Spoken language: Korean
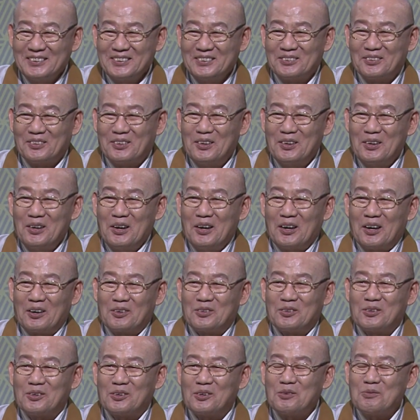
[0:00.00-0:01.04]
쓸고
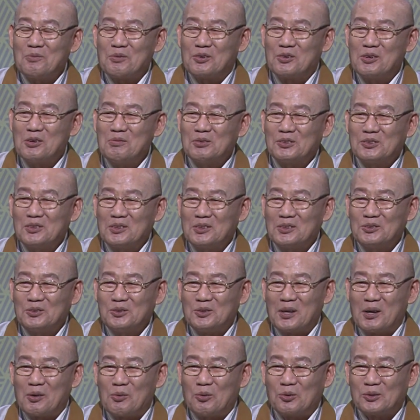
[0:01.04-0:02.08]
그거, 그거 쓰기도
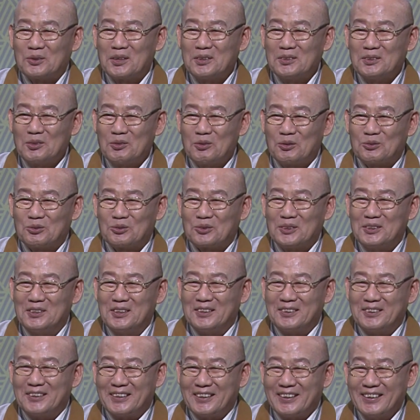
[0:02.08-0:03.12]
그냥 고생스러워
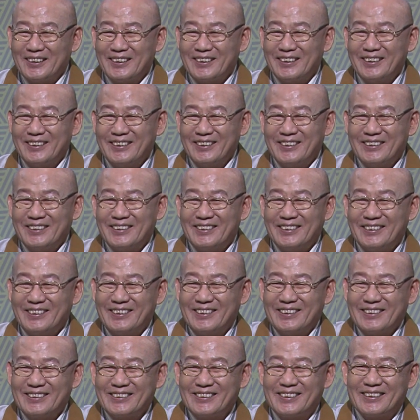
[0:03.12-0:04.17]
죽겠는데.
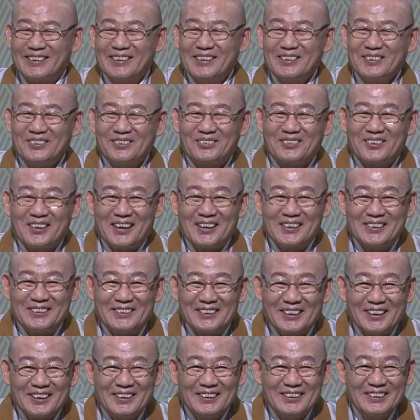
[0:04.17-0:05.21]
그게 누가
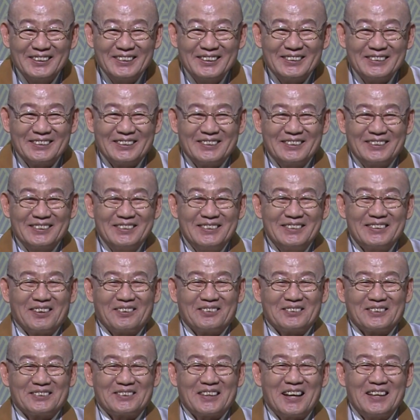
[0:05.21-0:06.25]
이제 쓴다고
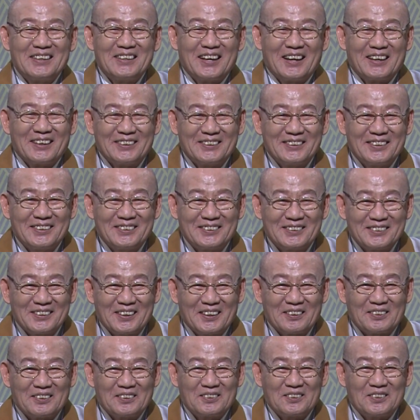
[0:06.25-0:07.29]
이제 찬양을 해요.
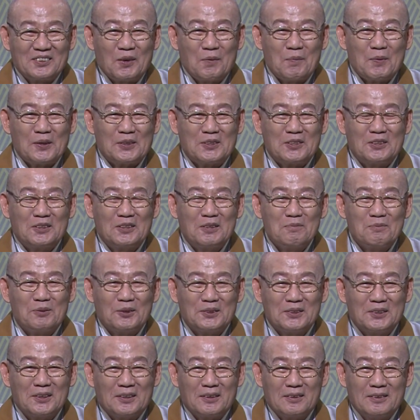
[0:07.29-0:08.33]
그렇게 옆에 듣던
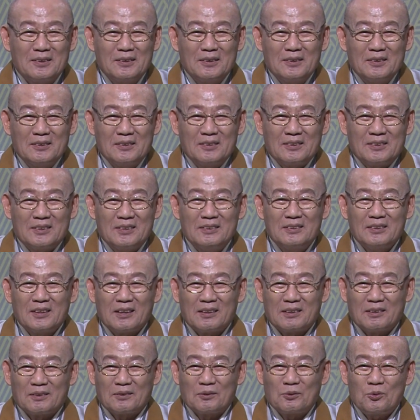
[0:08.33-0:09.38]
분이
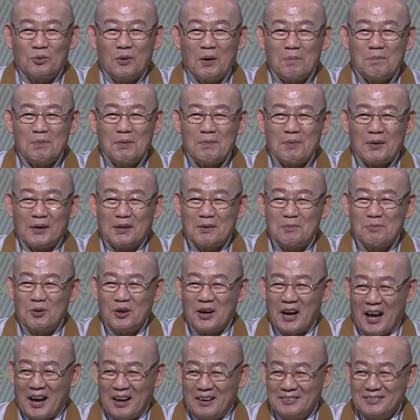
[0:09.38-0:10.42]
인사는 코앞에밖에
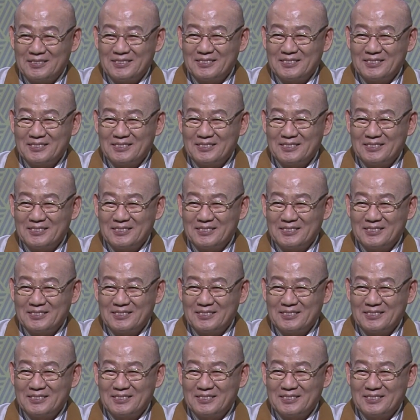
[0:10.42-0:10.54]
몰라.